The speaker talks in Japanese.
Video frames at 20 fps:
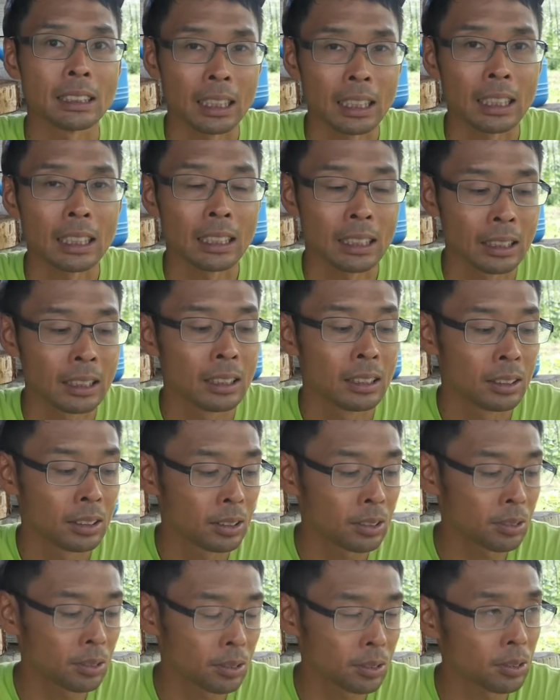はい。
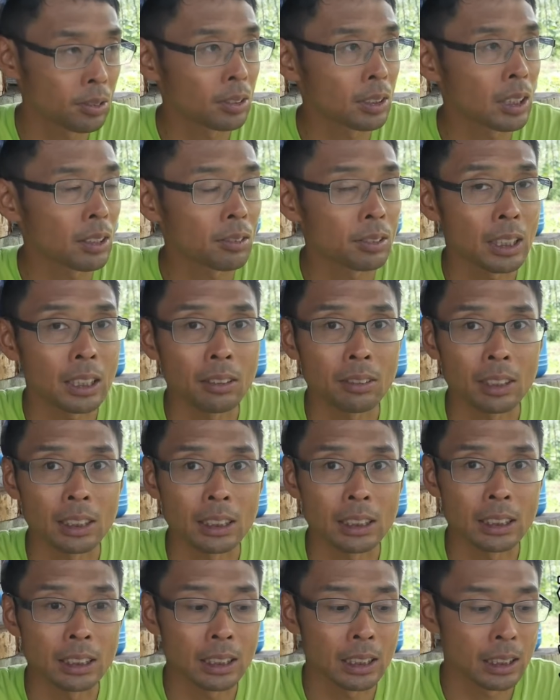ということを過去何度
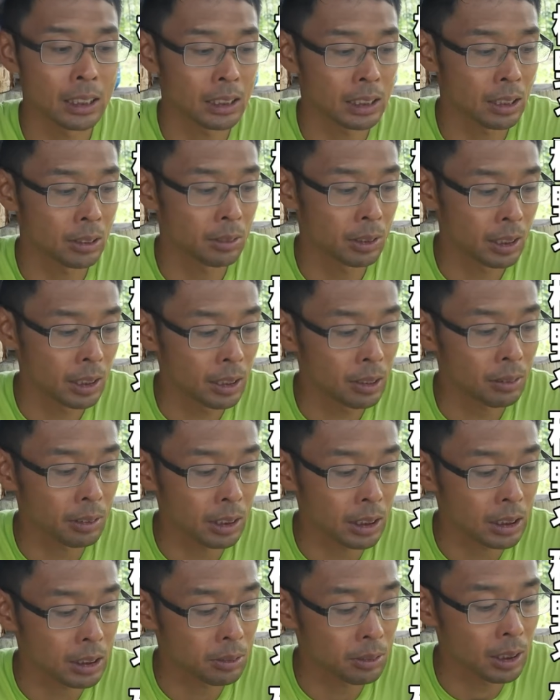か実験した上で、
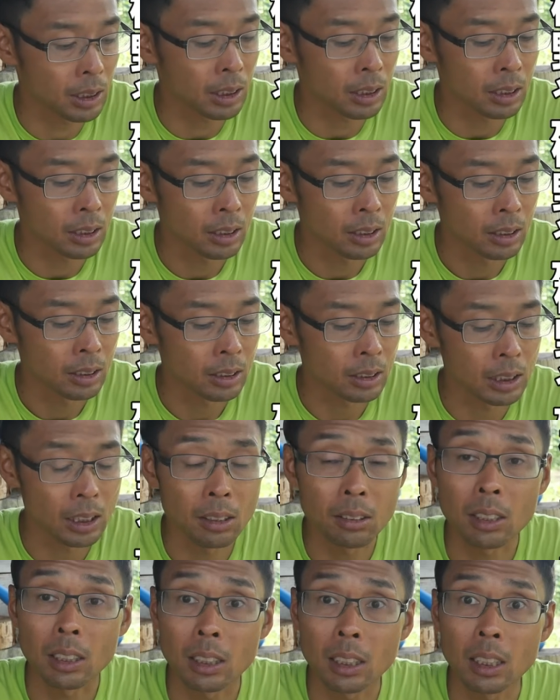私は言
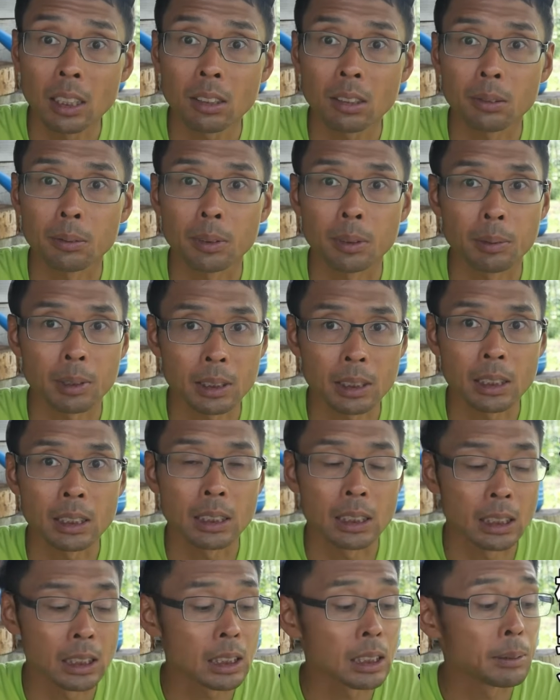えるかなと思いますね。
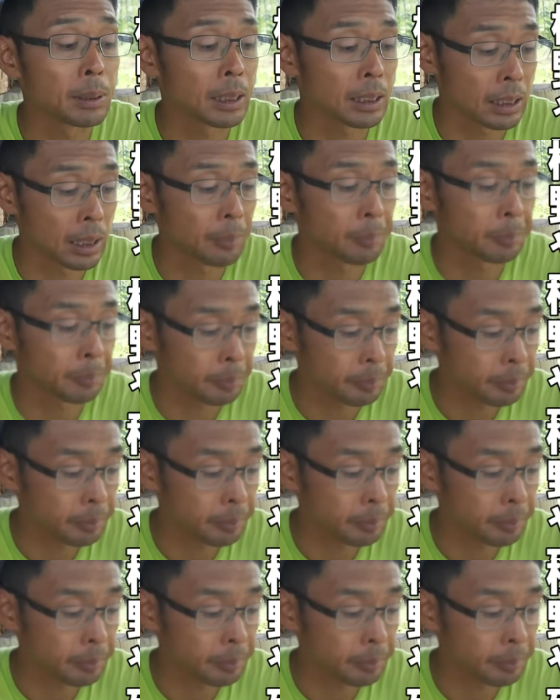事実ベースで。